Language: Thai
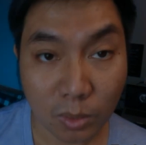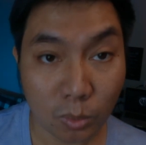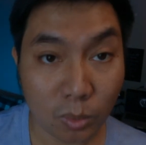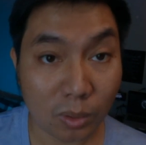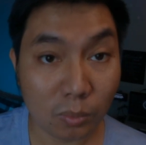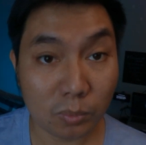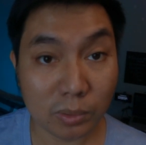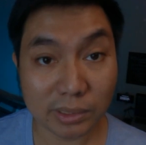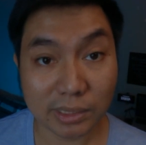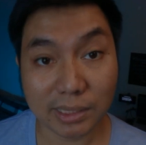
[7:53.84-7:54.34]
ค
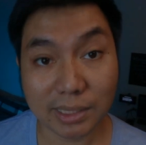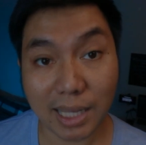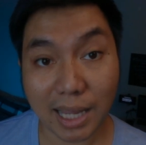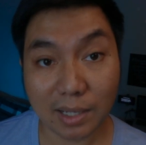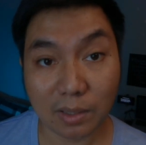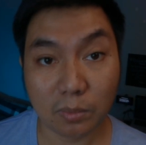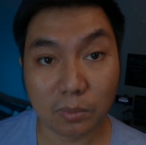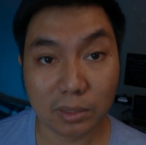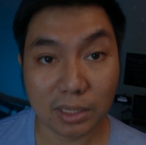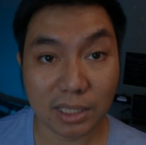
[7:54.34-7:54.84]
วามเวอร์ซาไท
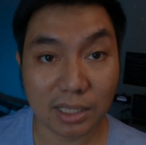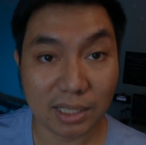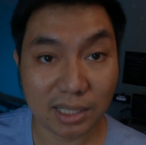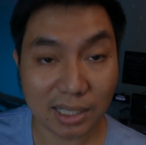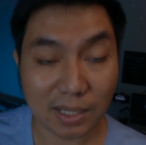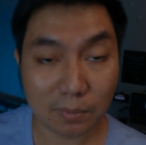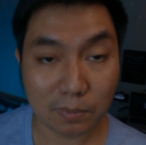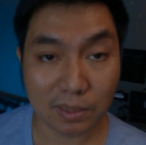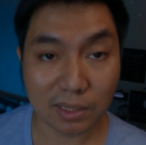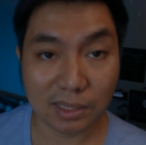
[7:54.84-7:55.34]
ล์ของกลิ่น
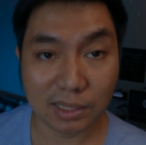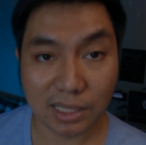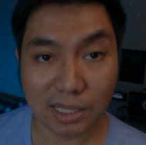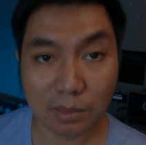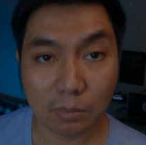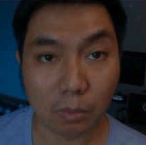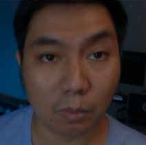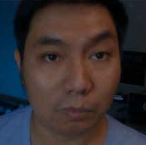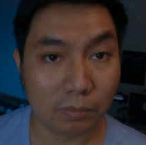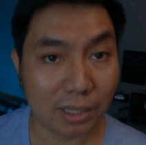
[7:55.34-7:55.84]
นะครับกลิ่นนี้
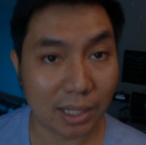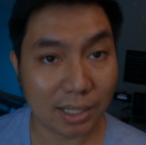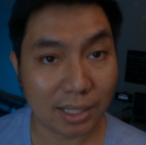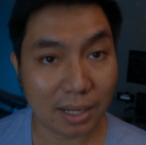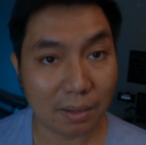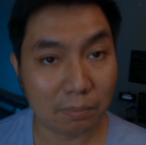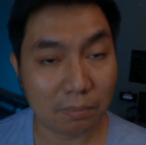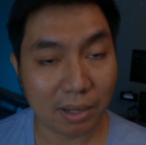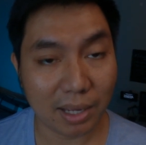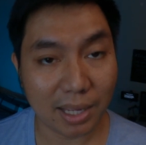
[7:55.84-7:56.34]
ผมแนะ
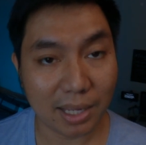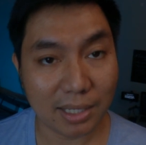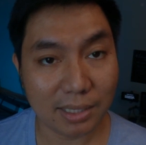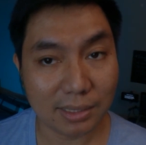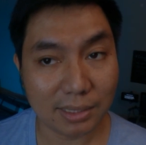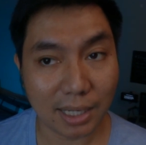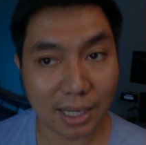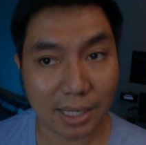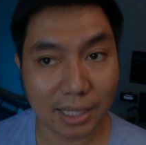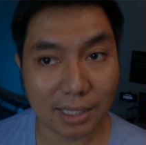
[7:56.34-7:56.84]
นำให้
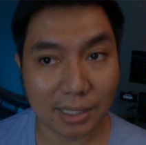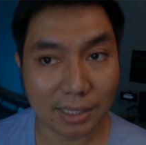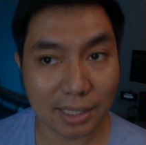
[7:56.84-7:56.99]
ใช้